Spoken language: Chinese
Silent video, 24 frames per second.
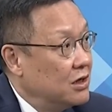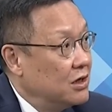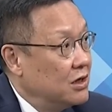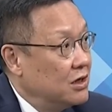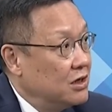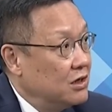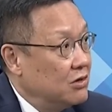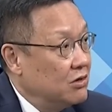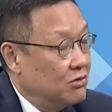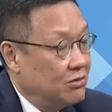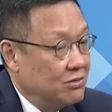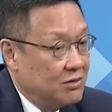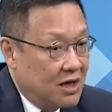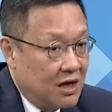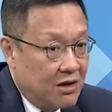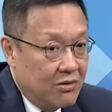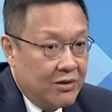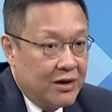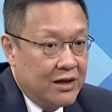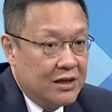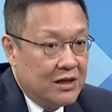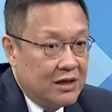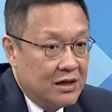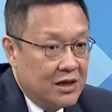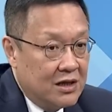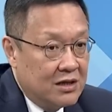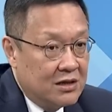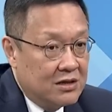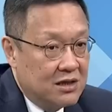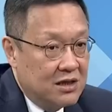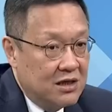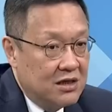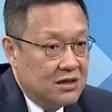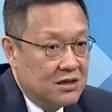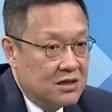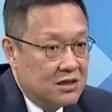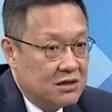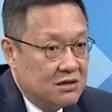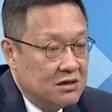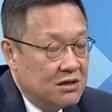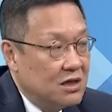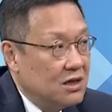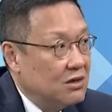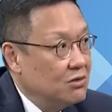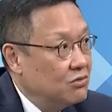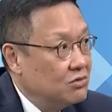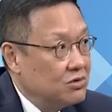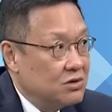因为我们台湾的地形
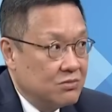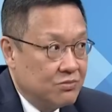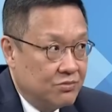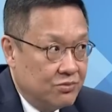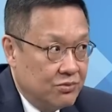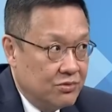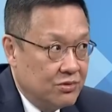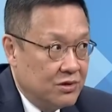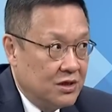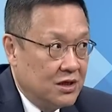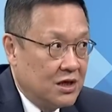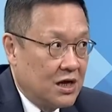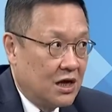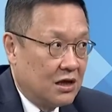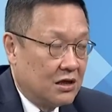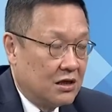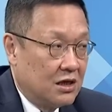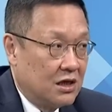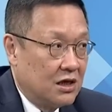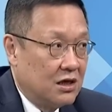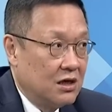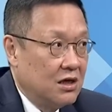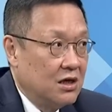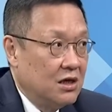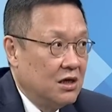地物是不一样的。